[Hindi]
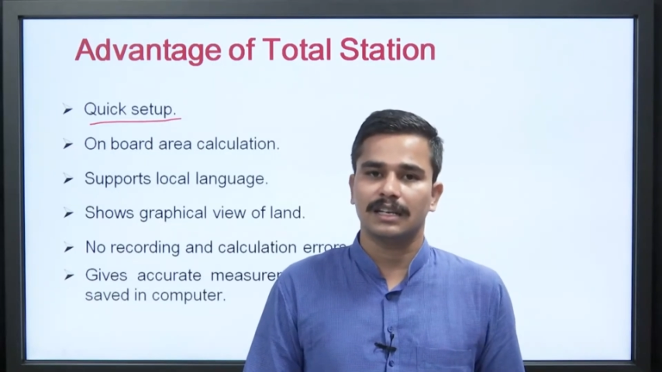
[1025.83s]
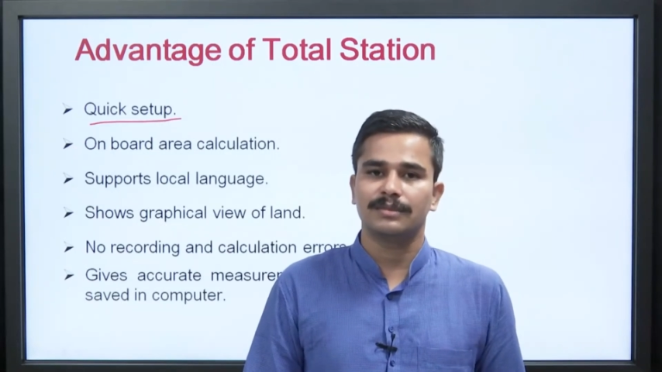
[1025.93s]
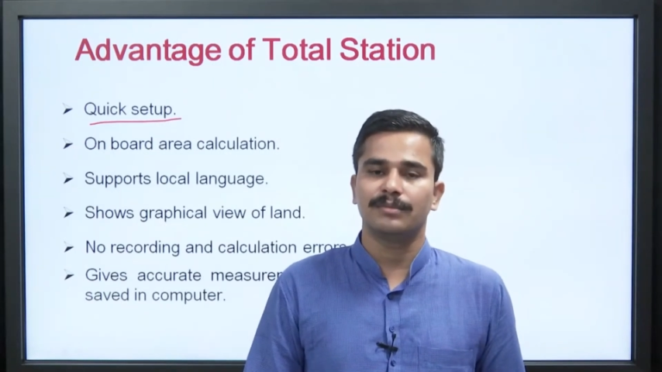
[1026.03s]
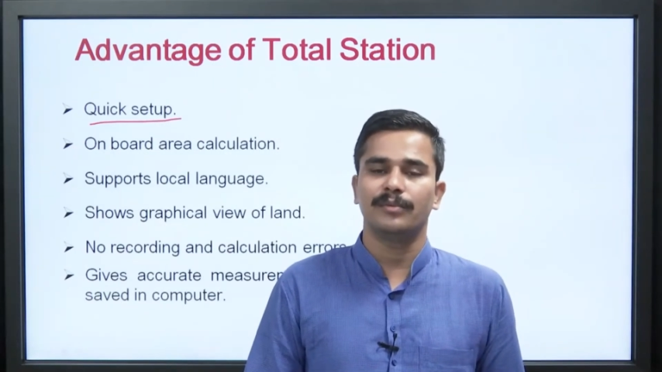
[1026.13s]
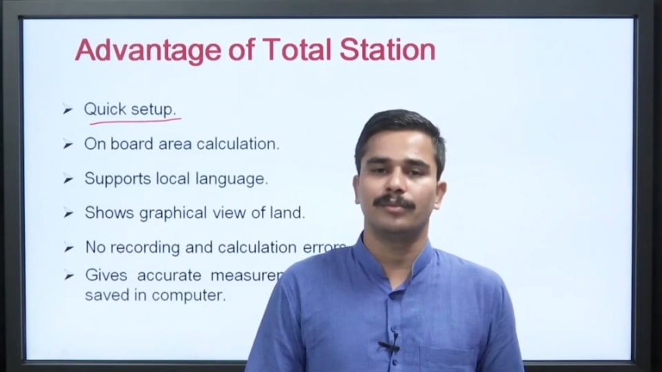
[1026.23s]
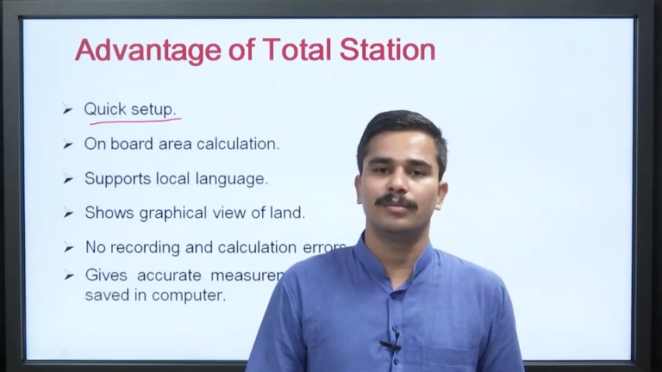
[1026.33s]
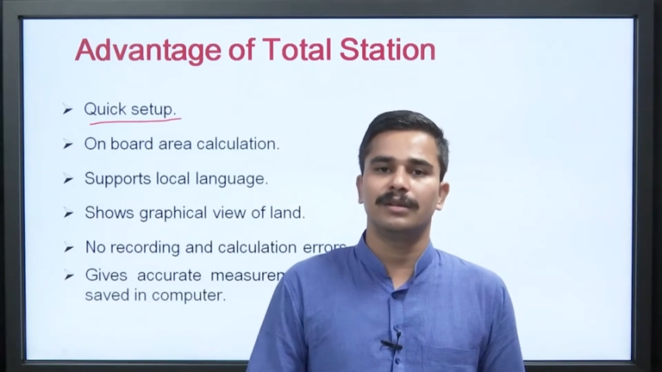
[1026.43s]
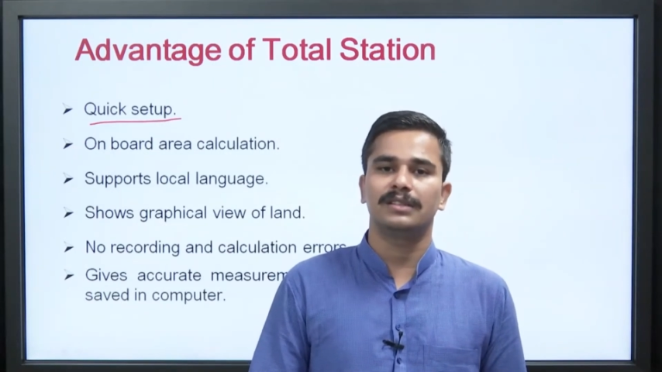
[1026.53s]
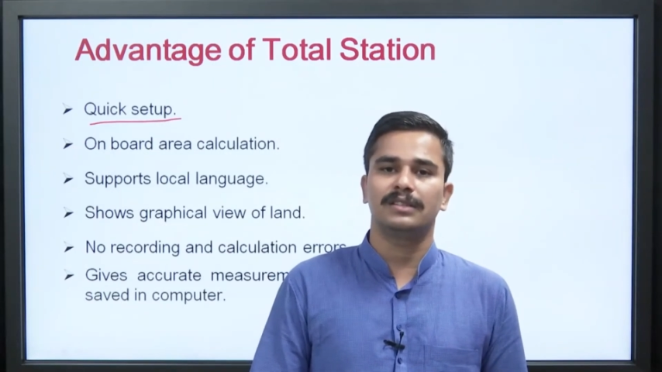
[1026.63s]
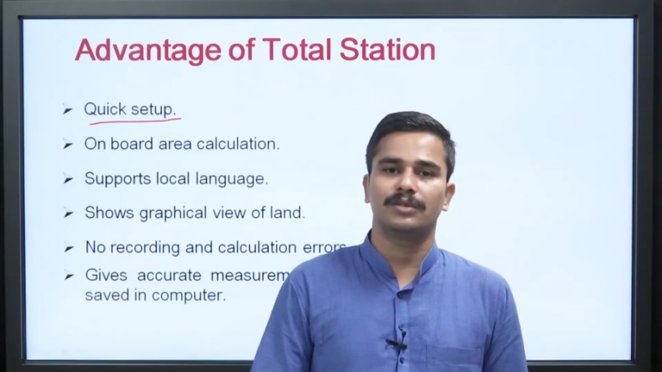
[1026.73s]
है इसमें
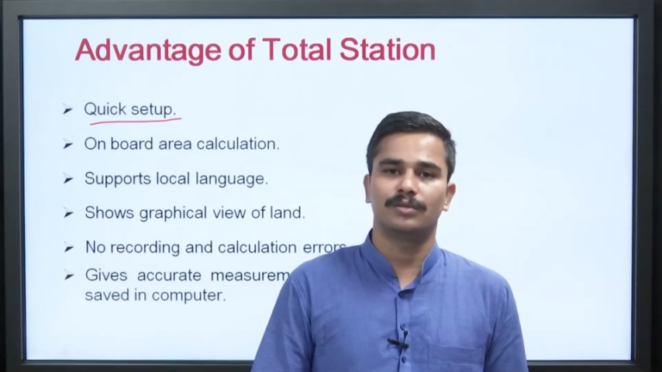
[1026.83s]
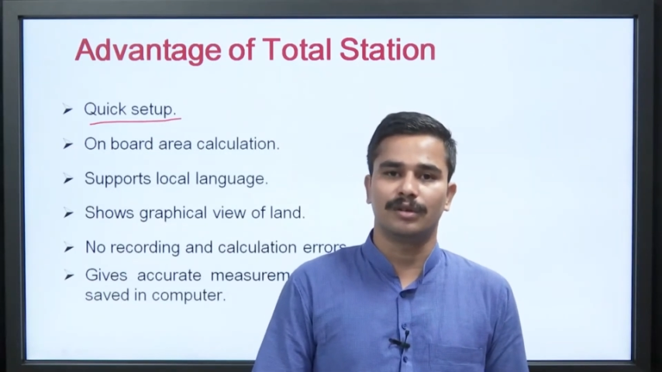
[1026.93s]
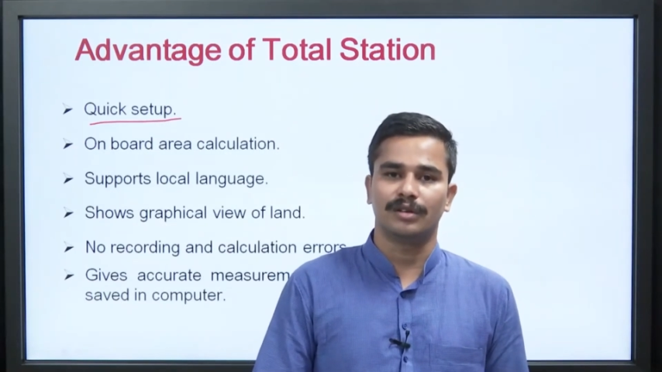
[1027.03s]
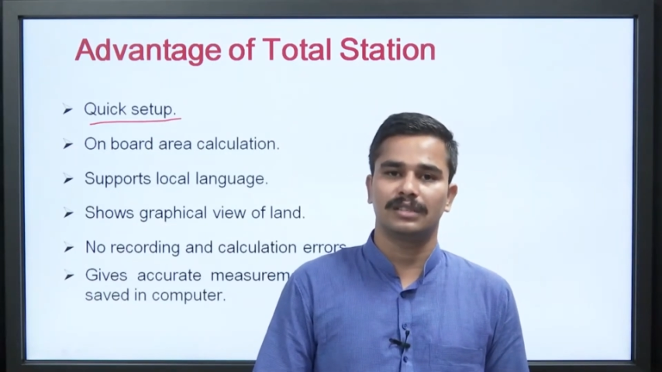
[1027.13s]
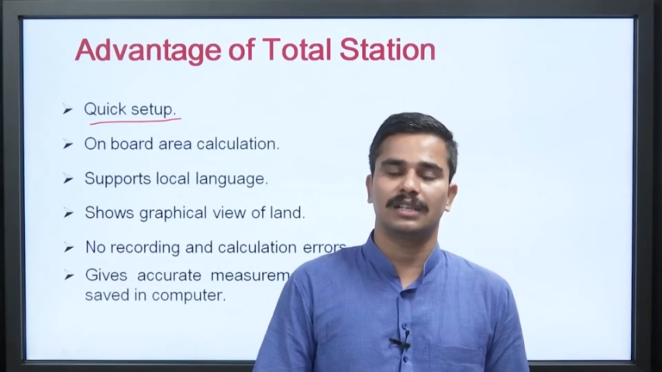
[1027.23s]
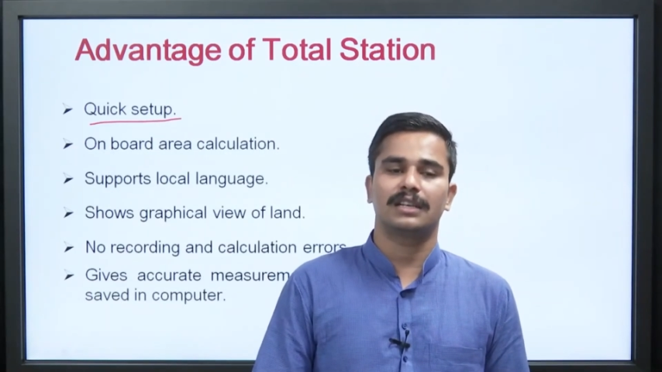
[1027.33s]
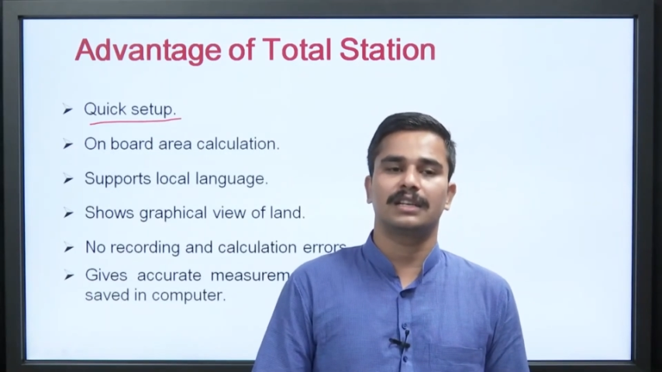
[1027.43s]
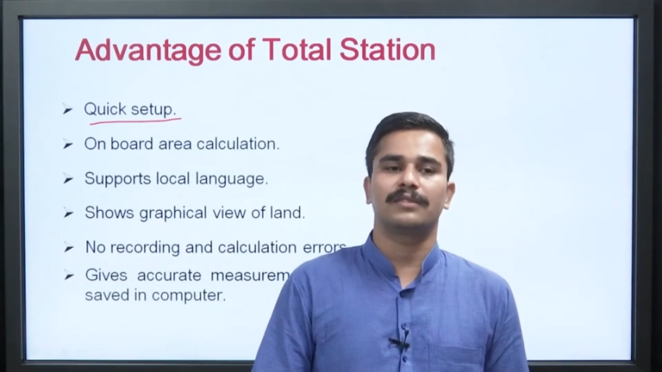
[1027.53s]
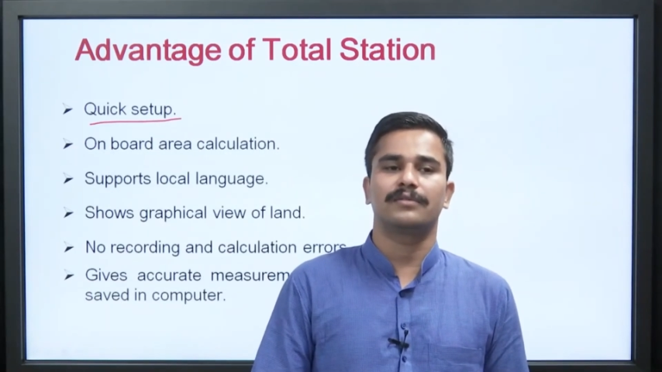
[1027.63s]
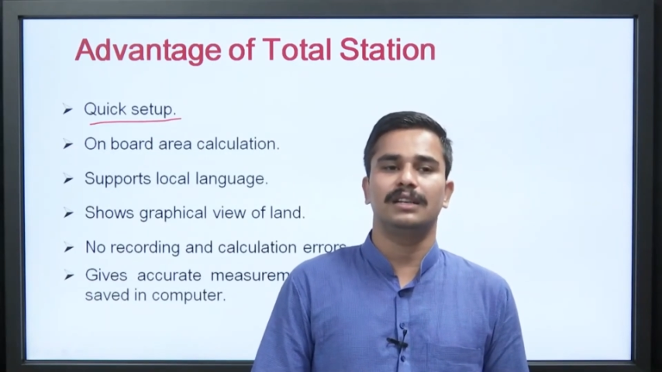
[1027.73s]
बबल्स को बहुत ज़्यादा
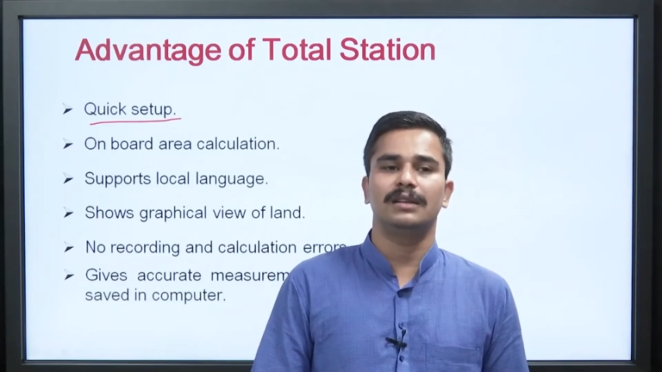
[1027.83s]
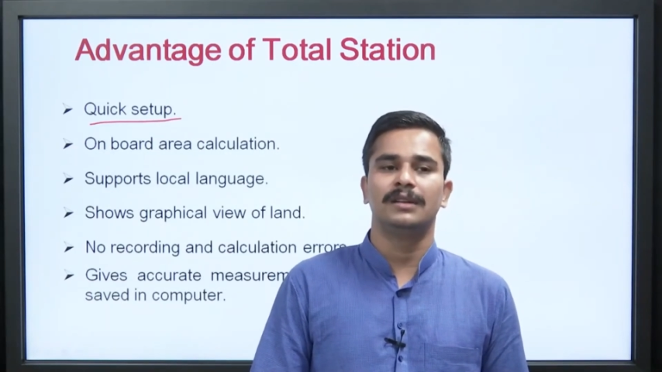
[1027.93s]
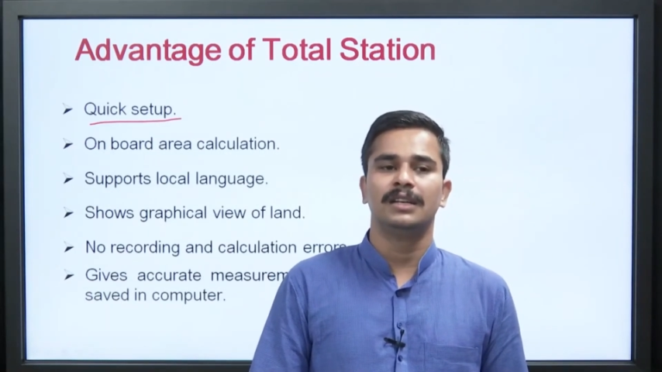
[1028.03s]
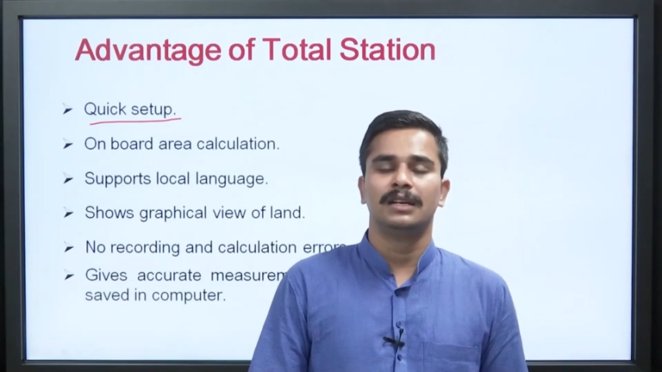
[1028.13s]
केयरफुली